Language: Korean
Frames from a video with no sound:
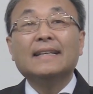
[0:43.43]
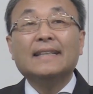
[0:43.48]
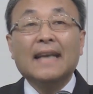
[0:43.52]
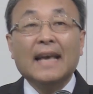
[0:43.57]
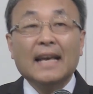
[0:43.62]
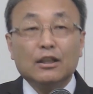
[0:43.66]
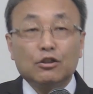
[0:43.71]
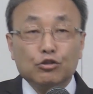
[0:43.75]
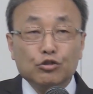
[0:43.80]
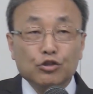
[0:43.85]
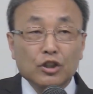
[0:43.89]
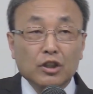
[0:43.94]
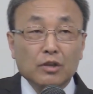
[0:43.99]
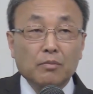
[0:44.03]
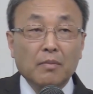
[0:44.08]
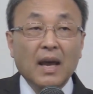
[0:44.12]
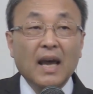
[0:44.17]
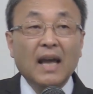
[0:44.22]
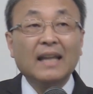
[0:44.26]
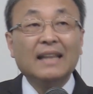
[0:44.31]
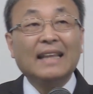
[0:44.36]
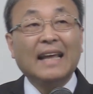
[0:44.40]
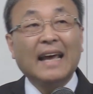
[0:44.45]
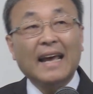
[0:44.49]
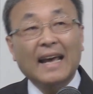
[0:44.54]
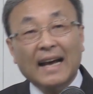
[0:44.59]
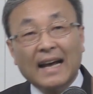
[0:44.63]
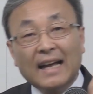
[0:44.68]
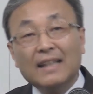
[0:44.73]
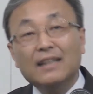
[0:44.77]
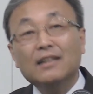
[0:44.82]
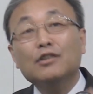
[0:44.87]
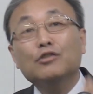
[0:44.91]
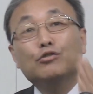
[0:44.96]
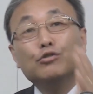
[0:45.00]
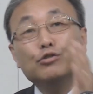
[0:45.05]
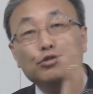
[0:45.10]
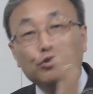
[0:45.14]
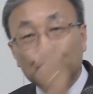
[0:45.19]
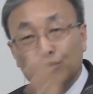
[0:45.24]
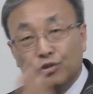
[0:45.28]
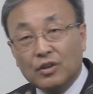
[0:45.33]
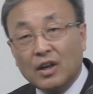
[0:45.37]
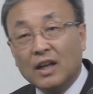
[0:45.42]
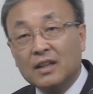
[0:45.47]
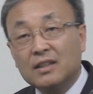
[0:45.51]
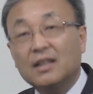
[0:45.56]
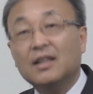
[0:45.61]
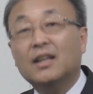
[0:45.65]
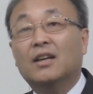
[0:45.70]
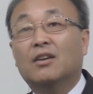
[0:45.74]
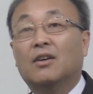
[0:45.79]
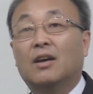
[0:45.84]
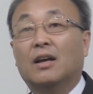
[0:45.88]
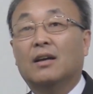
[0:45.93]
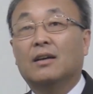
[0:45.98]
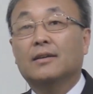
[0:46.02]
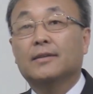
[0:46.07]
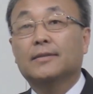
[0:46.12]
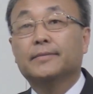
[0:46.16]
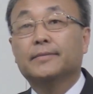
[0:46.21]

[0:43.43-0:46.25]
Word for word: 예수님에 대한 굿뉴스랑 틀린 거야.